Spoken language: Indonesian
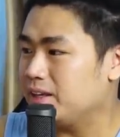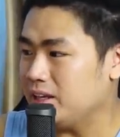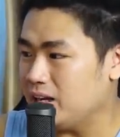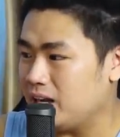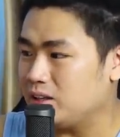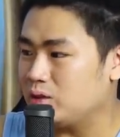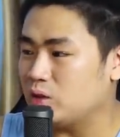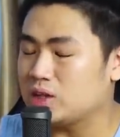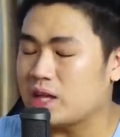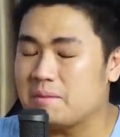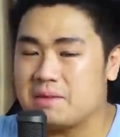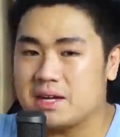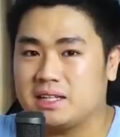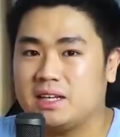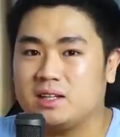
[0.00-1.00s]
yang
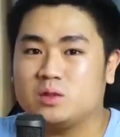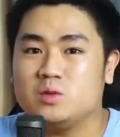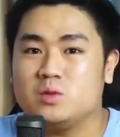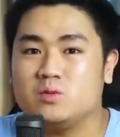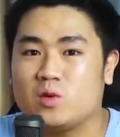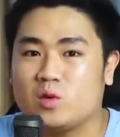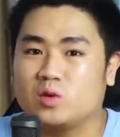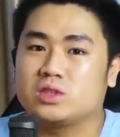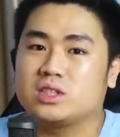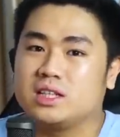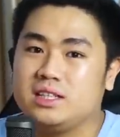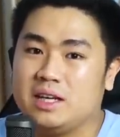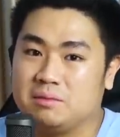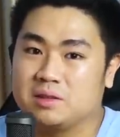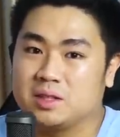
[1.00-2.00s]
notabene itu fokus
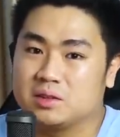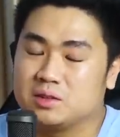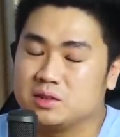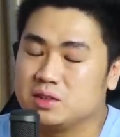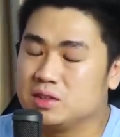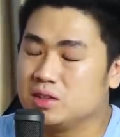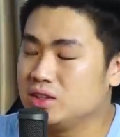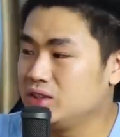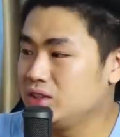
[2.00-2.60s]
ke game gitu